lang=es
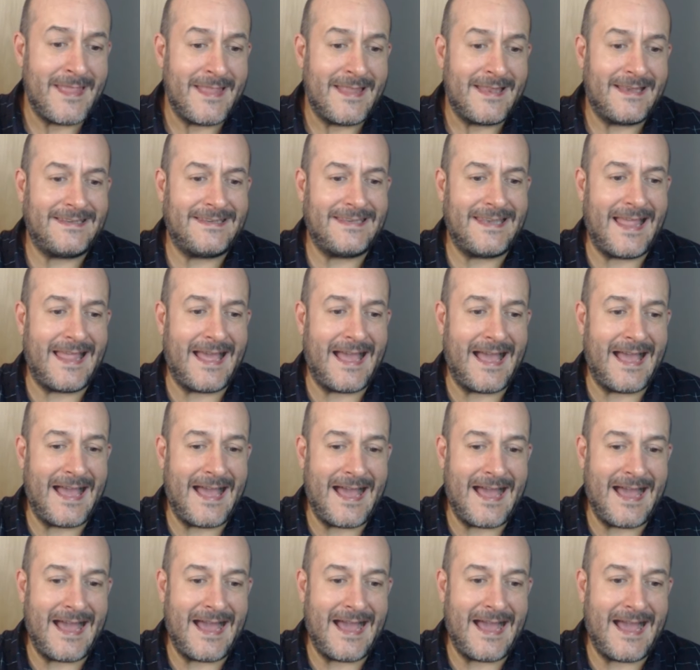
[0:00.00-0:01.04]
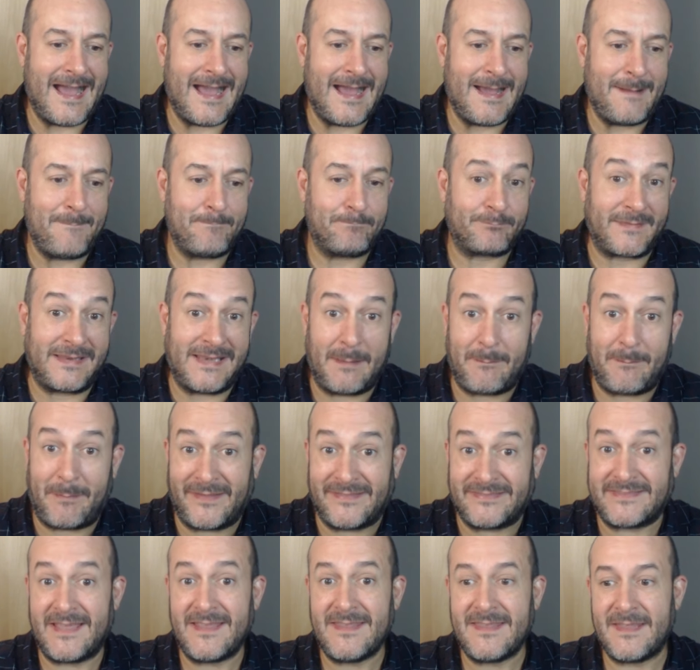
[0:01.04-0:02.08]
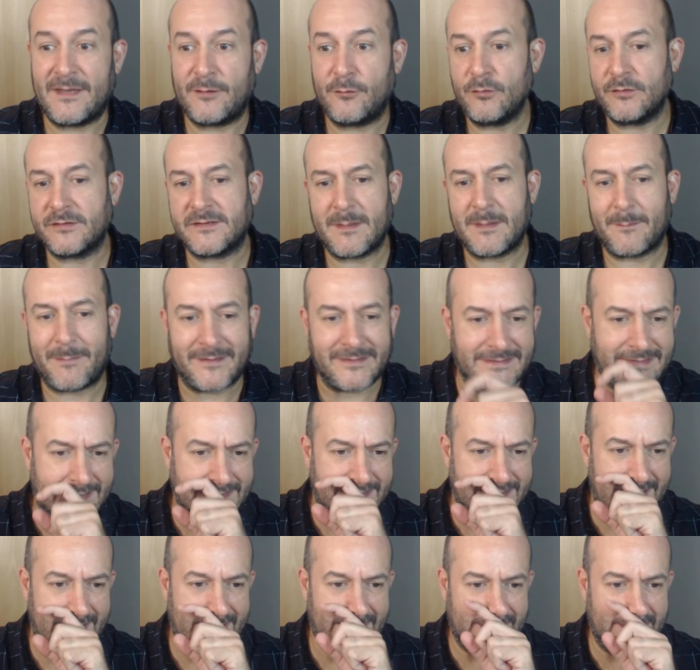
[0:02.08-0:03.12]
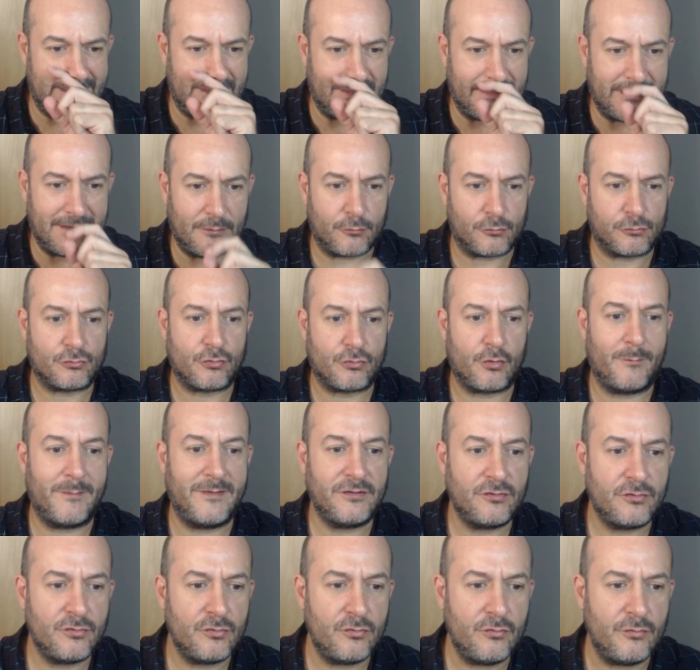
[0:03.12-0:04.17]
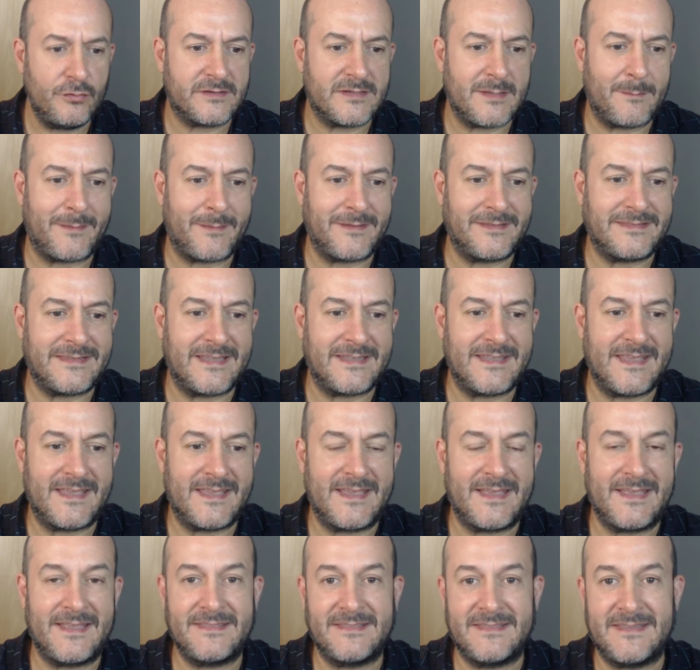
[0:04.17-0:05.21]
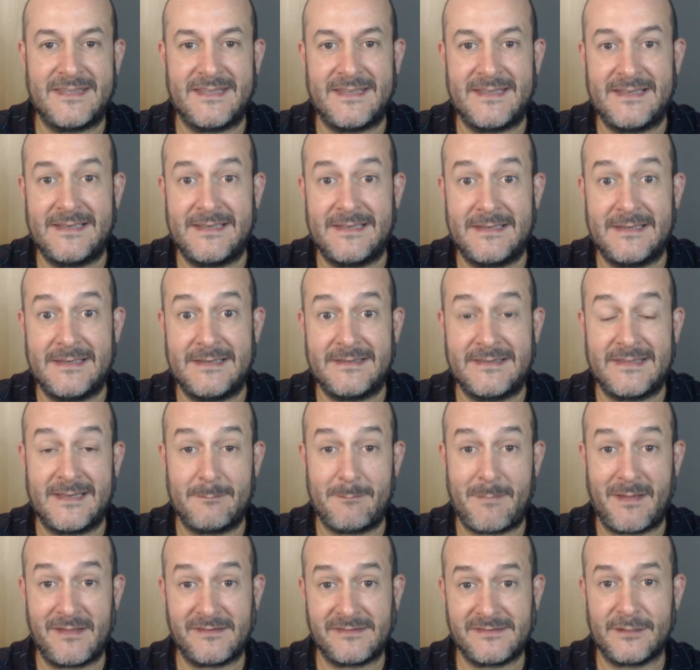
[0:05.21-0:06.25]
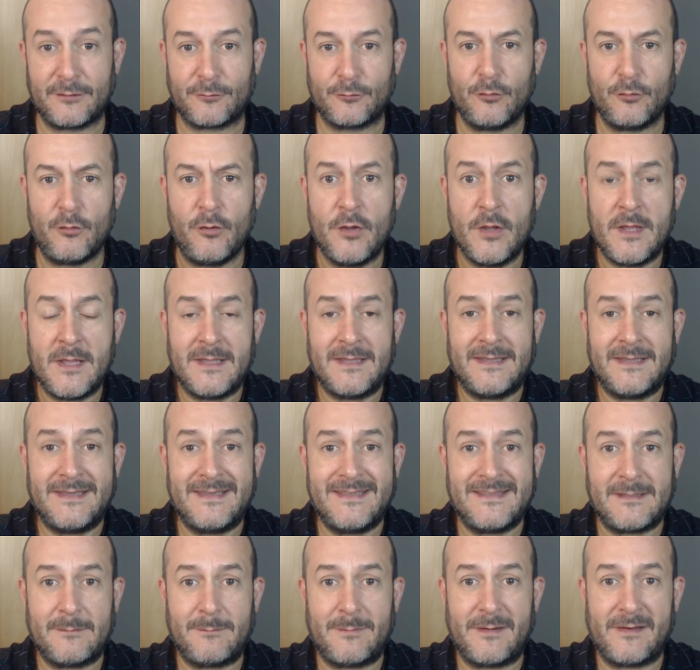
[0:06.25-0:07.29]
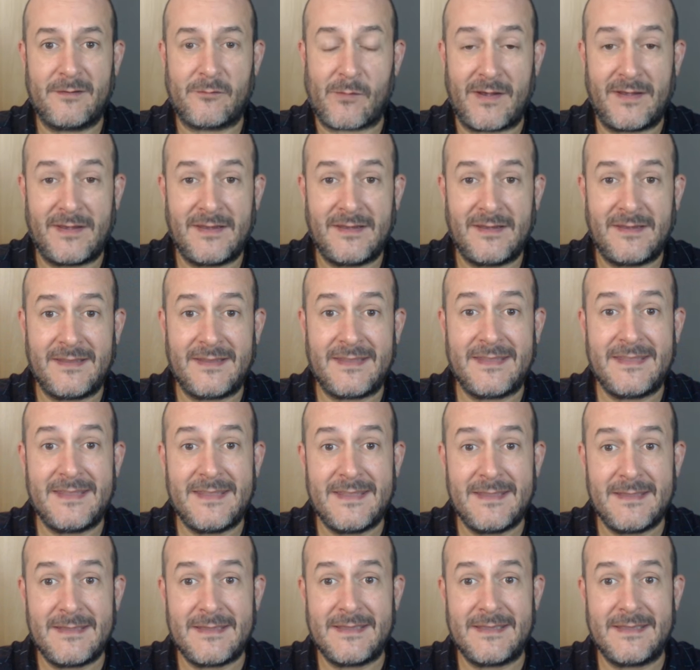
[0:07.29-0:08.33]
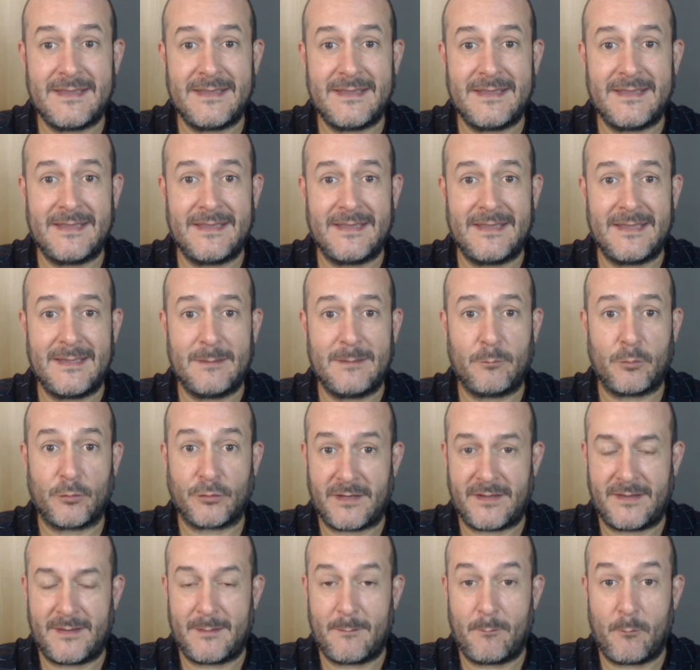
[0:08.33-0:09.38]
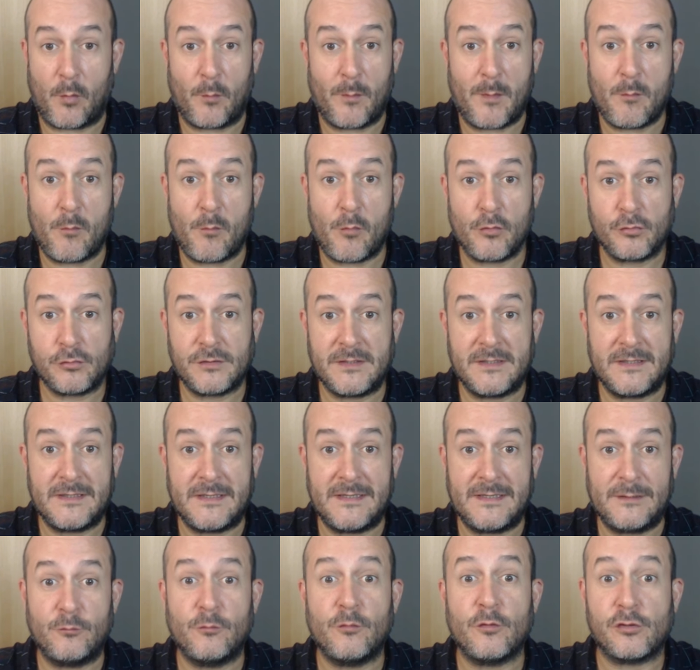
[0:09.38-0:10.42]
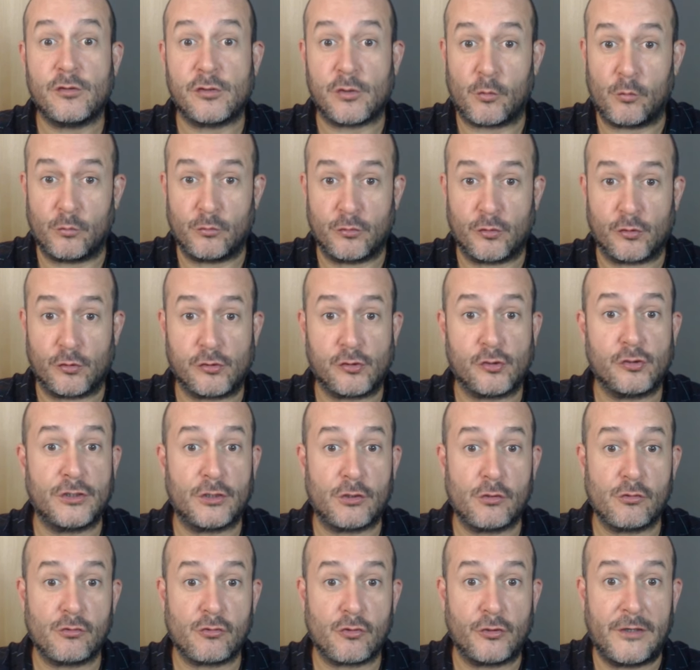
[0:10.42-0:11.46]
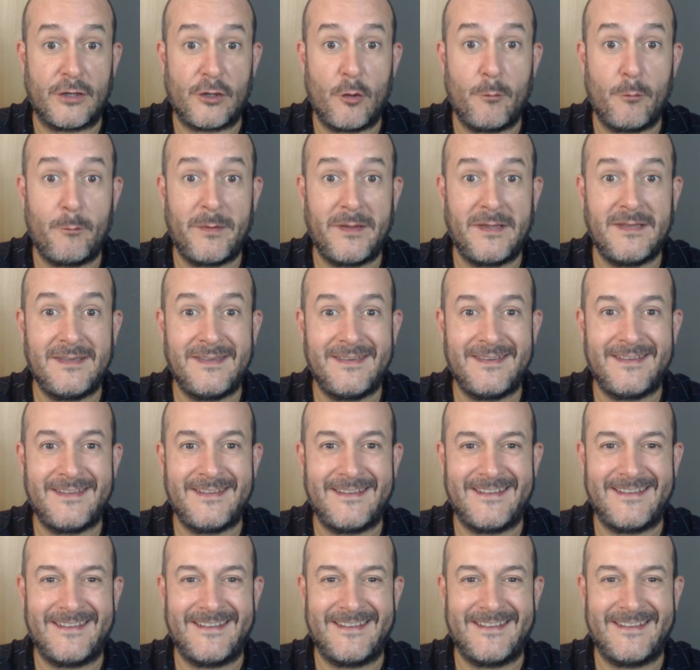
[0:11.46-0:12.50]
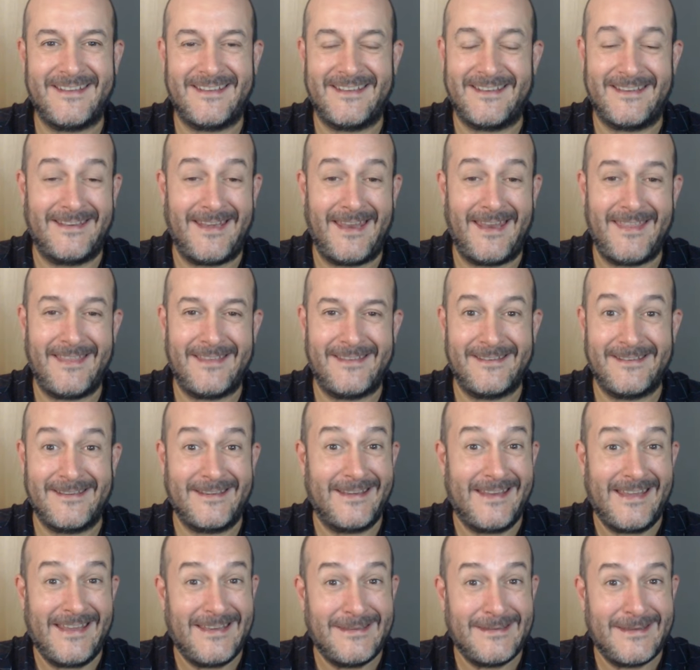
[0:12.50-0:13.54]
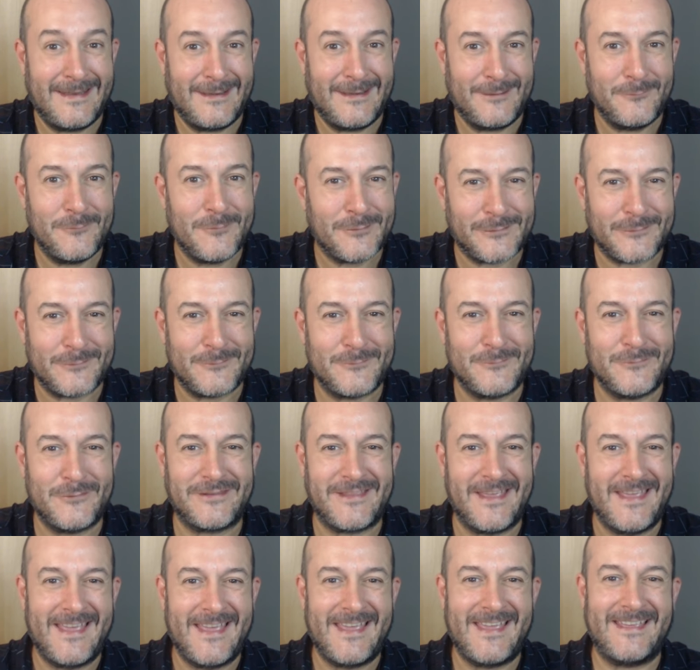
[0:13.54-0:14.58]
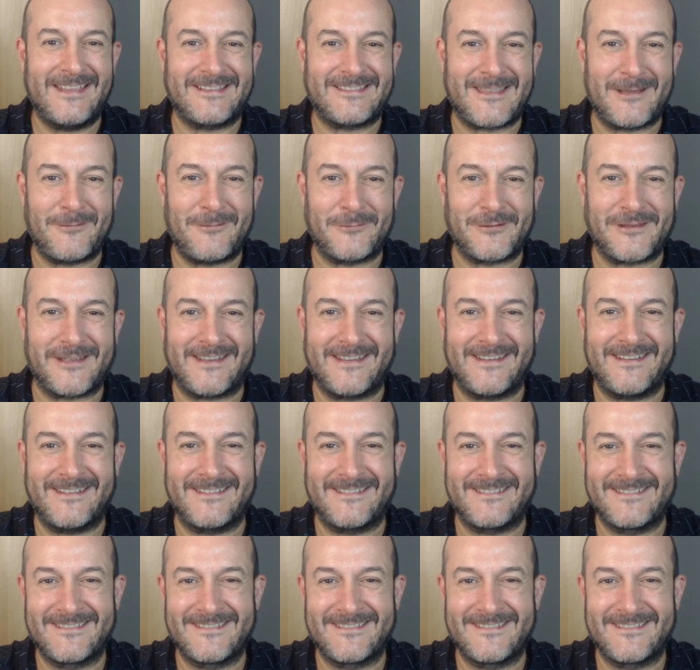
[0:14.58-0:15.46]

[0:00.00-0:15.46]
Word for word: la, pantalla, ¿no? Esta pantalla que os comento, esta pantalla del, máster, ¿no? Eh, de Blade Runner y pues nada, volvemos en unos segundos. Os dejo con el opening y en, en unos segundos estamos aquí.